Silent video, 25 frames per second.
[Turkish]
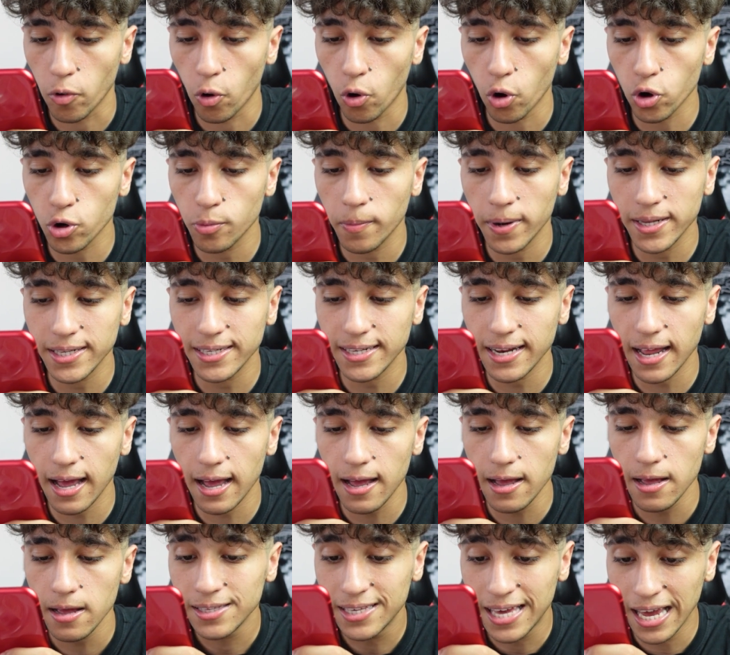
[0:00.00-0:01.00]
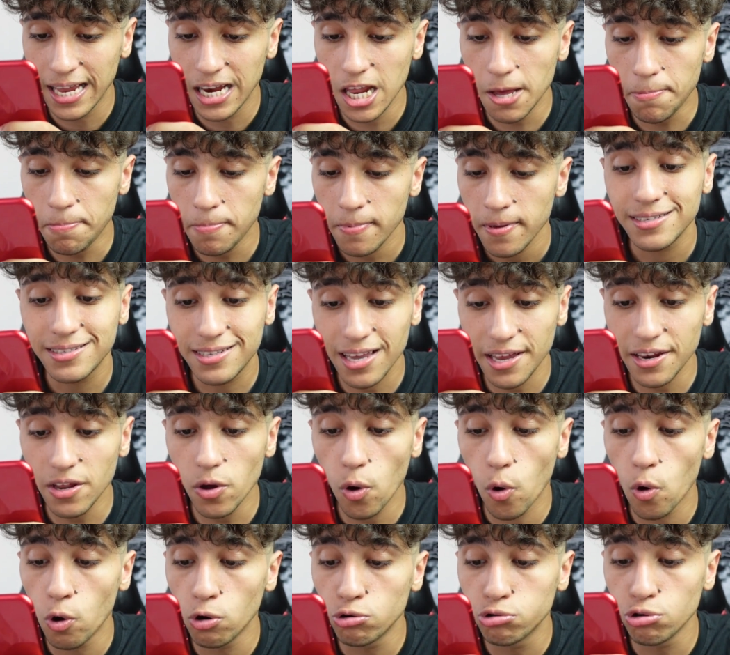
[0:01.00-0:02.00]
Ormanına gelip
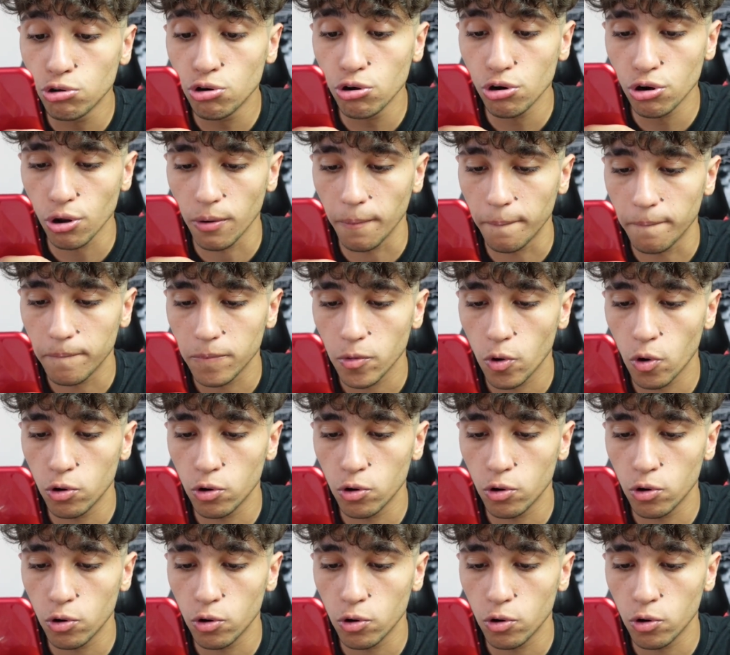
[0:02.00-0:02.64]
seni öldürürüm.